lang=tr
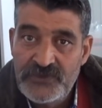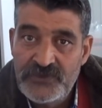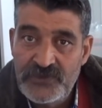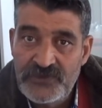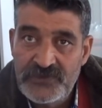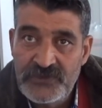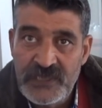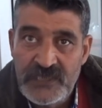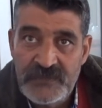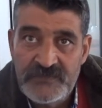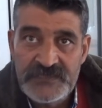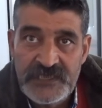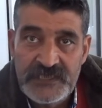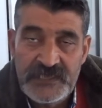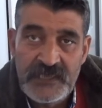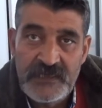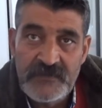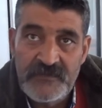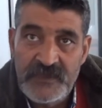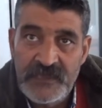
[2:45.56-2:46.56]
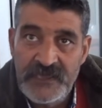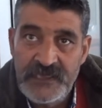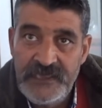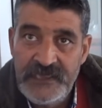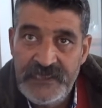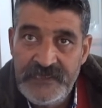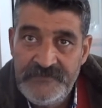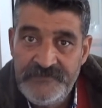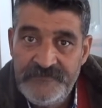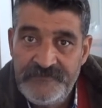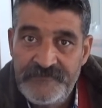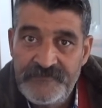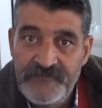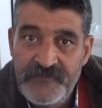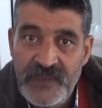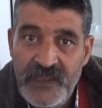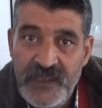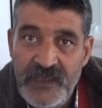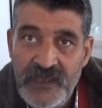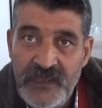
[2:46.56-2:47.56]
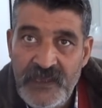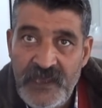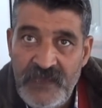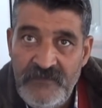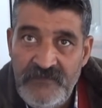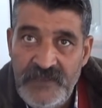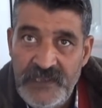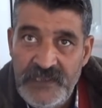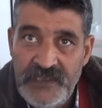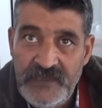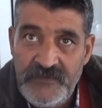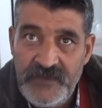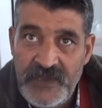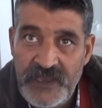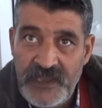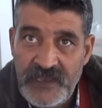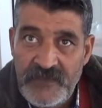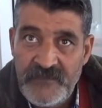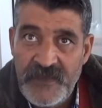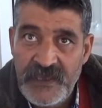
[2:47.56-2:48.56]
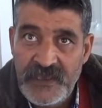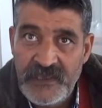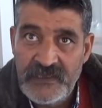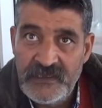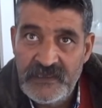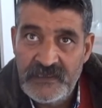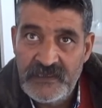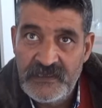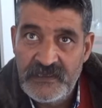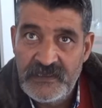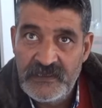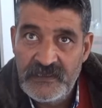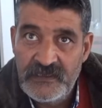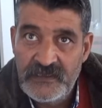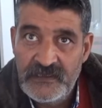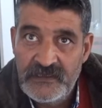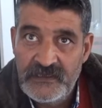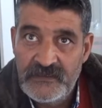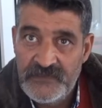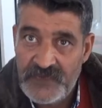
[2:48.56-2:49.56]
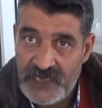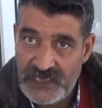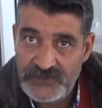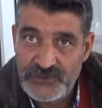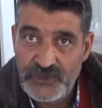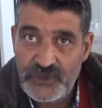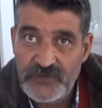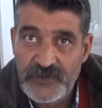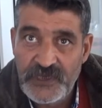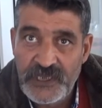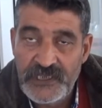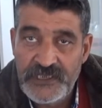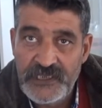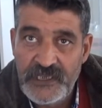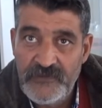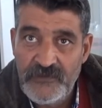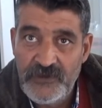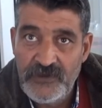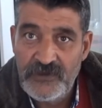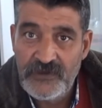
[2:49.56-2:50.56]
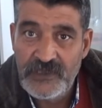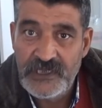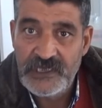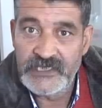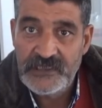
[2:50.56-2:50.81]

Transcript: Çocuklarımız at arabalarıyla evlerinde birer ekmek, birer çorba getirebiliyorlar.